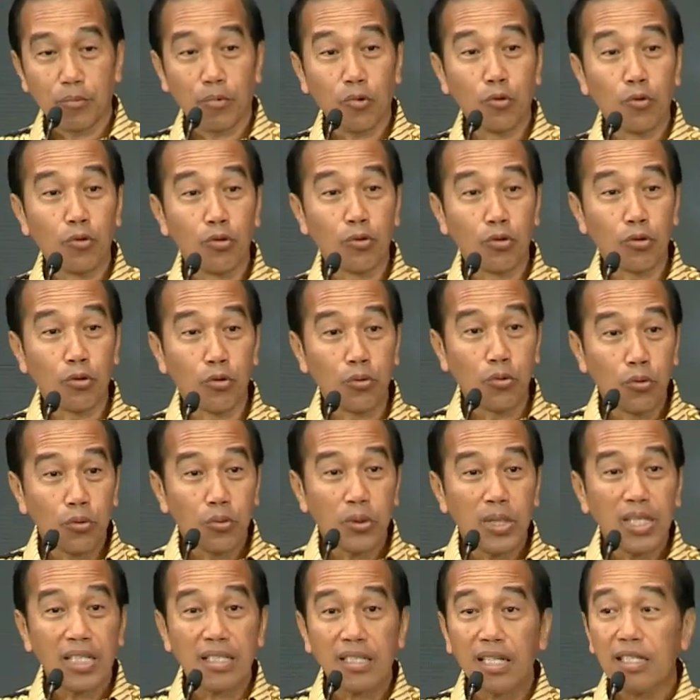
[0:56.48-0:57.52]
peluru,
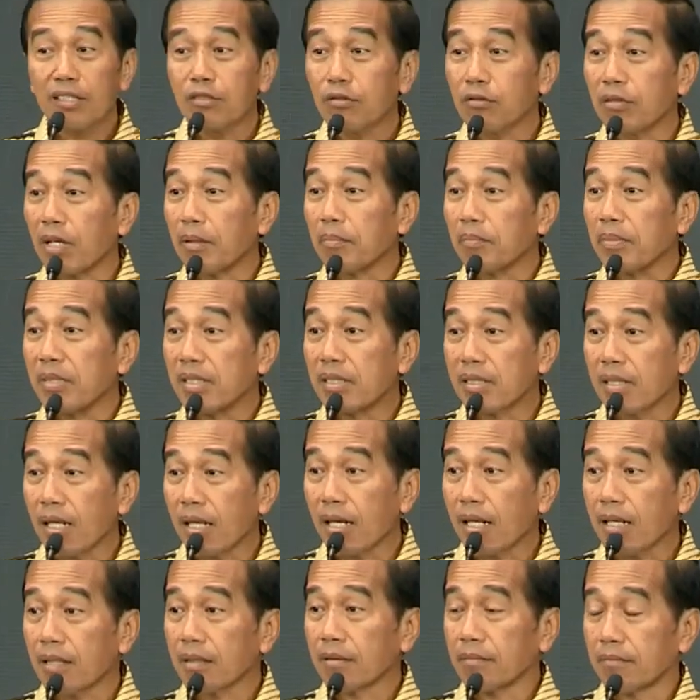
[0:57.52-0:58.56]
kita sudah bisa.
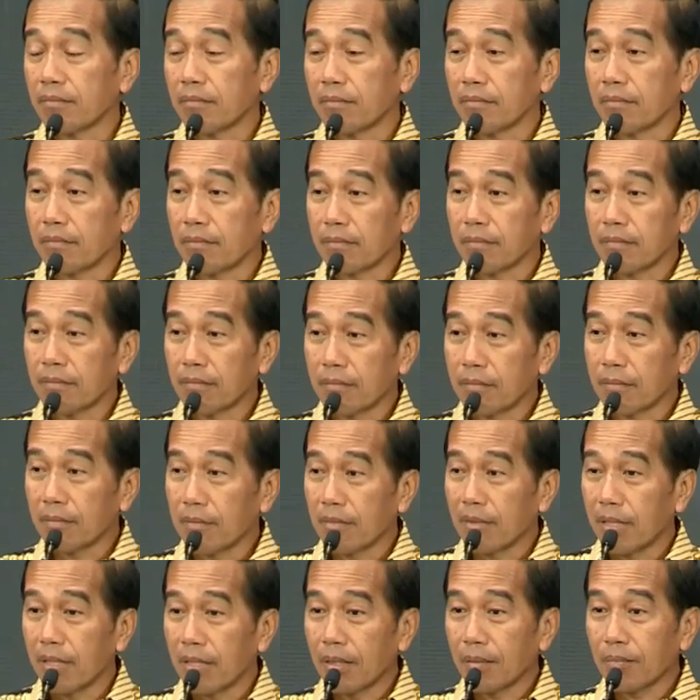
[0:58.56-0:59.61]

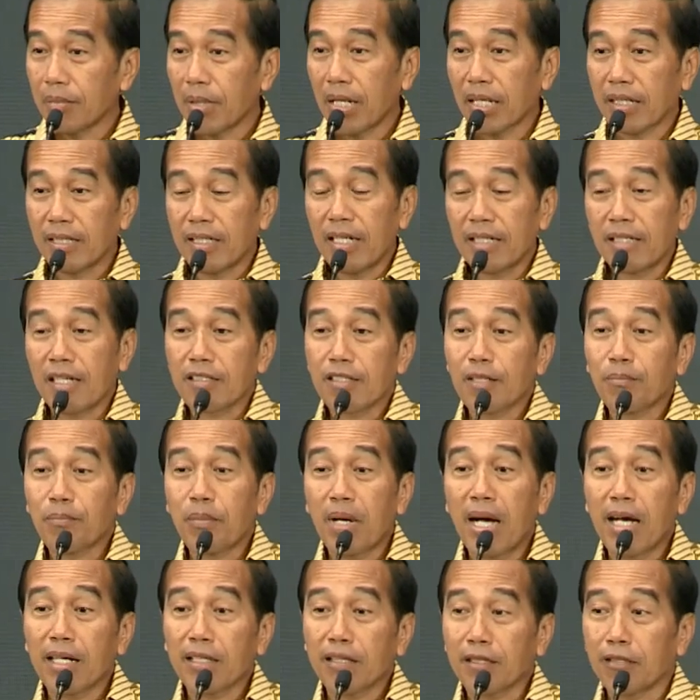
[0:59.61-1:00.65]
Apalagi hanya
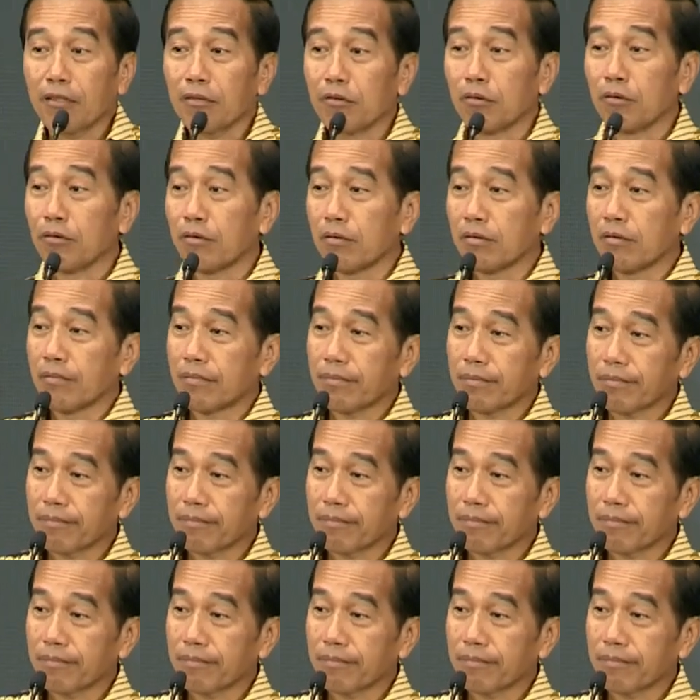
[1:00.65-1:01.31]
sepatu.